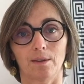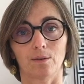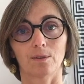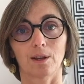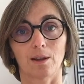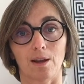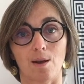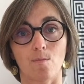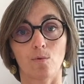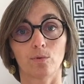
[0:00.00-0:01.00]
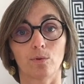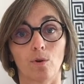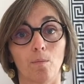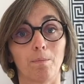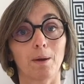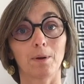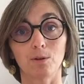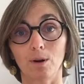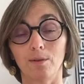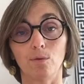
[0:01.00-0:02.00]
dans, un, un monde en
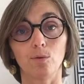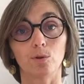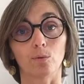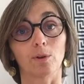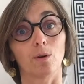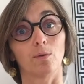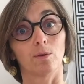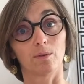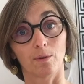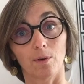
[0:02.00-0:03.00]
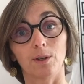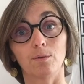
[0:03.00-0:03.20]
perpétuelle évolution et en,